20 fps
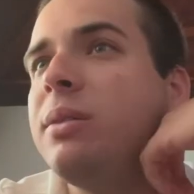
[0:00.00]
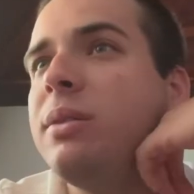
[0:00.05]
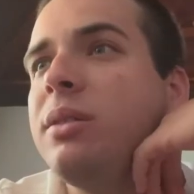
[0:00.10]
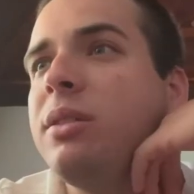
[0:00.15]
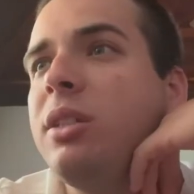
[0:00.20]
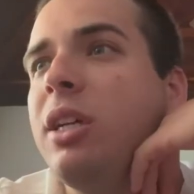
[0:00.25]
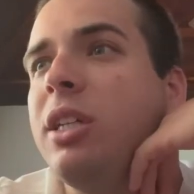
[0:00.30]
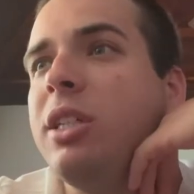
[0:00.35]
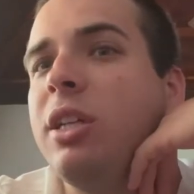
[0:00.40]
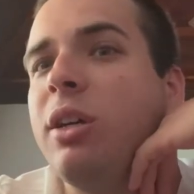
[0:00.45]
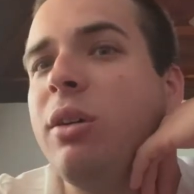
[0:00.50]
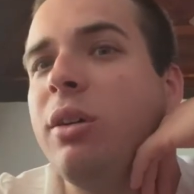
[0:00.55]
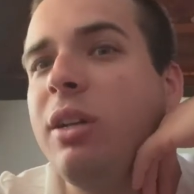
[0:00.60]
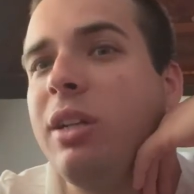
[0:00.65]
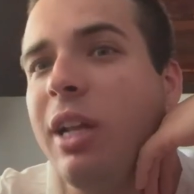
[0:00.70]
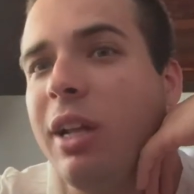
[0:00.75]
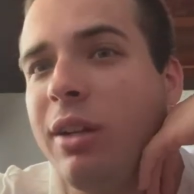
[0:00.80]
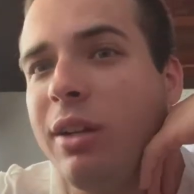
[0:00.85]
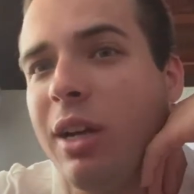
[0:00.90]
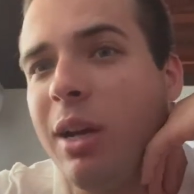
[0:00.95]
Já tinha
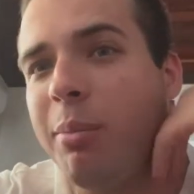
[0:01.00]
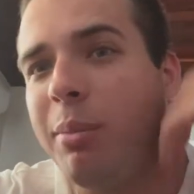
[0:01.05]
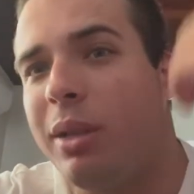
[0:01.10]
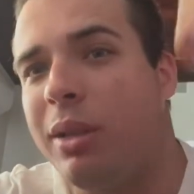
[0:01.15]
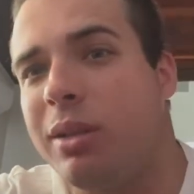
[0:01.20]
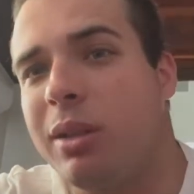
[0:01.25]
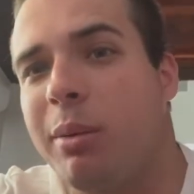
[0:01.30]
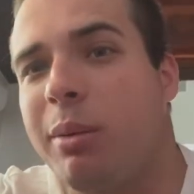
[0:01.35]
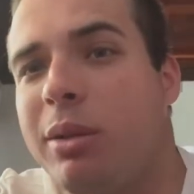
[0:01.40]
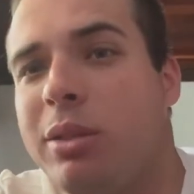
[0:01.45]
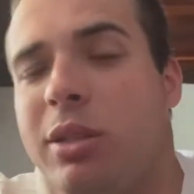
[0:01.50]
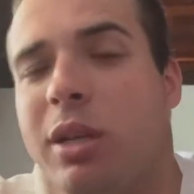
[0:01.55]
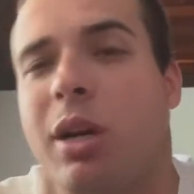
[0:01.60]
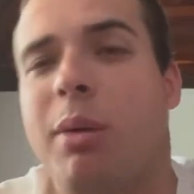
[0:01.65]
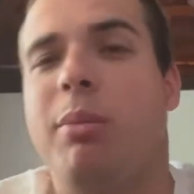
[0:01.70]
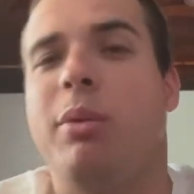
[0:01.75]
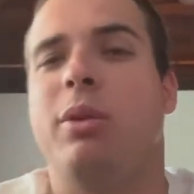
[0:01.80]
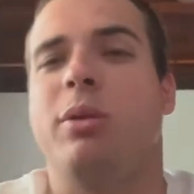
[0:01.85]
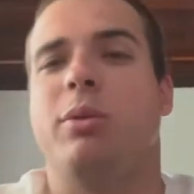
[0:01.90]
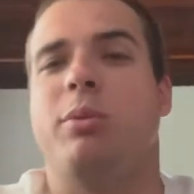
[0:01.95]
cortado o cabelo, né? Mas tinha
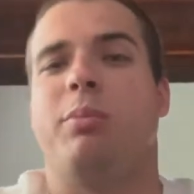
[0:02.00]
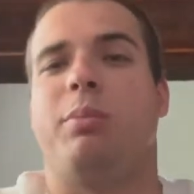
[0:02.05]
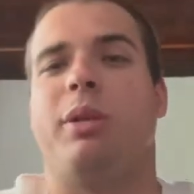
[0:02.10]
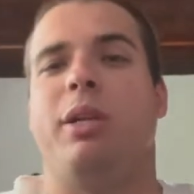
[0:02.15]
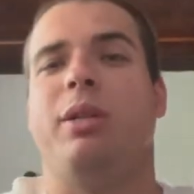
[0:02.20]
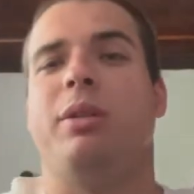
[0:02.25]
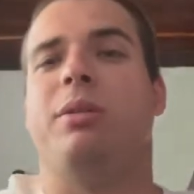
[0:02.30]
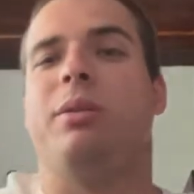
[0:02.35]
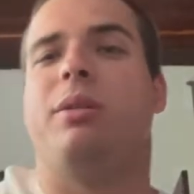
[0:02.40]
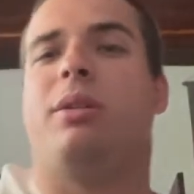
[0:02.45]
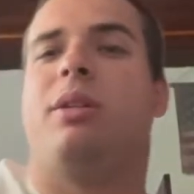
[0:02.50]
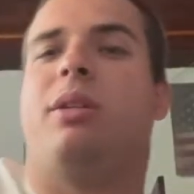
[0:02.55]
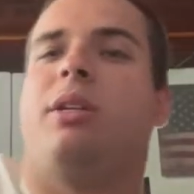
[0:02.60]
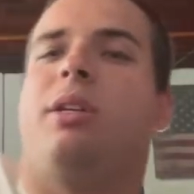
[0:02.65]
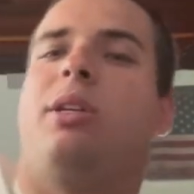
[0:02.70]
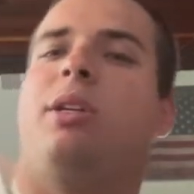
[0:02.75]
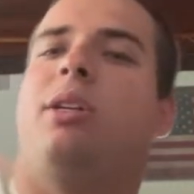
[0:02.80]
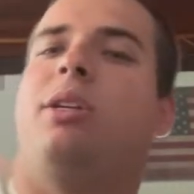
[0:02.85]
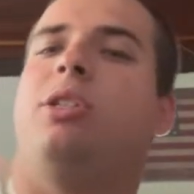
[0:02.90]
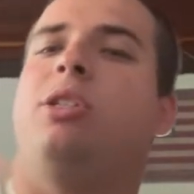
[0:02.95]
cabelo comprido,
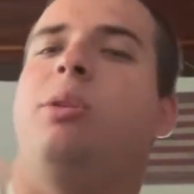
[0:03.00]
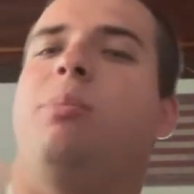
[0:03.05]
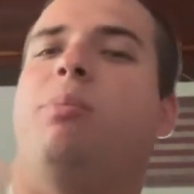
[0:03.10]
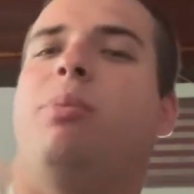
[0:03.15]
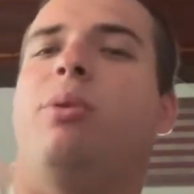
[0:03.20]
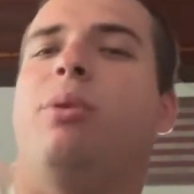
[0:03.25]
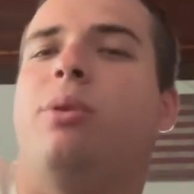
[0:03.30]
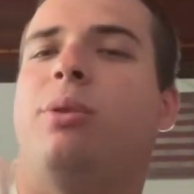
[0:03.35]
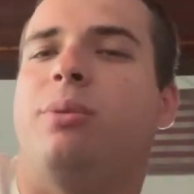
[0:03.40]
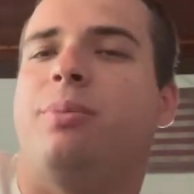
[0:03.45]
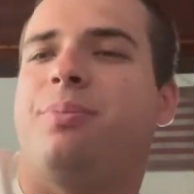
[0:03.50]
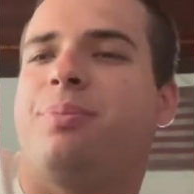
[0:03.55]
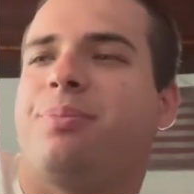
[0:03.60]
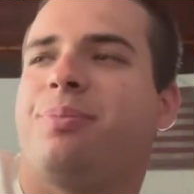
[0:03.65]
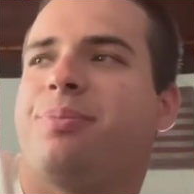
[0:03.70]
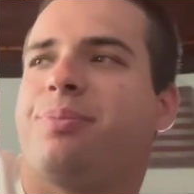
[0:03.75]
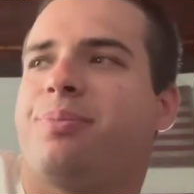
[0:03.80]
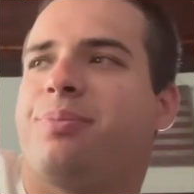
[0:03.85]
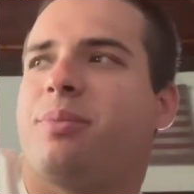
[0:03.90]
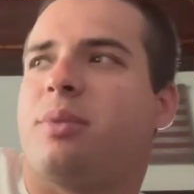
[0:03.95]
tipo,
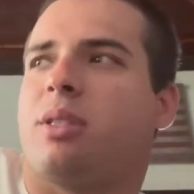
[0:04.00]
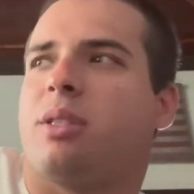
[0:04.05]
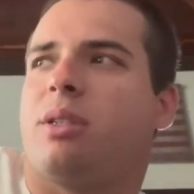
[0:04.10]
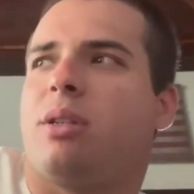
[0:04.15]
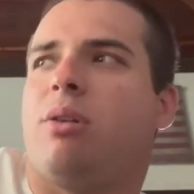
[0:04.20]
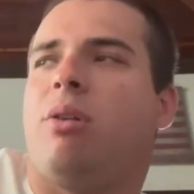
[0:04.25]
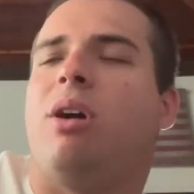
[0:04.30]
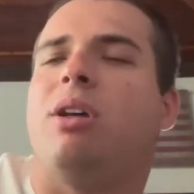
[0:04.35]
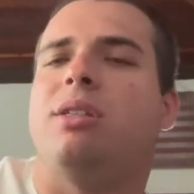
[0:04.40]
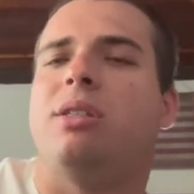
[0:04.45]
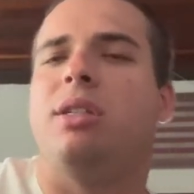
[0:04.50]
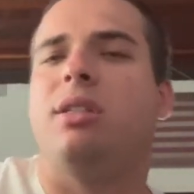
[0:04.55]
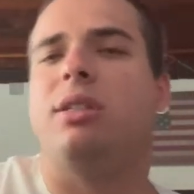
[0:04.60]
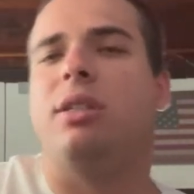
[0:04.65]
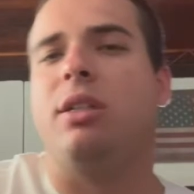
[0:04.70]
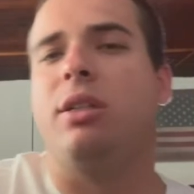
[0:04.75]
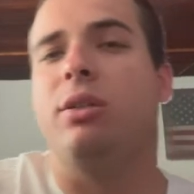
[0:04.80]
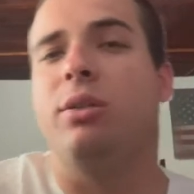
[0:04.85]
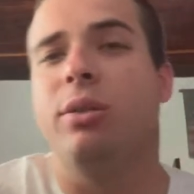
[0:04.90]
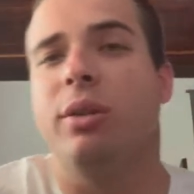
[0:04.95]
quase na
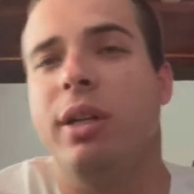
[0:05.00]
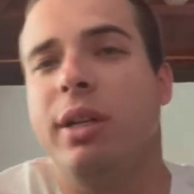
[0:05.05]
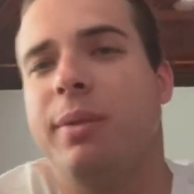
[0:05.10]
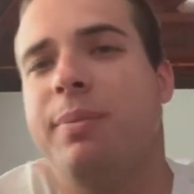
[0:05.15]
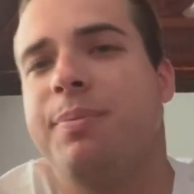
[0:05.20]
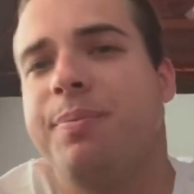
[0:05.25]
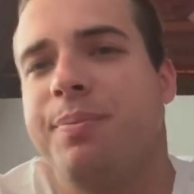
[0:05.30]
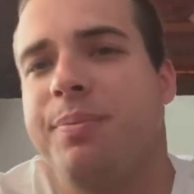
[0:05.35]
cintura.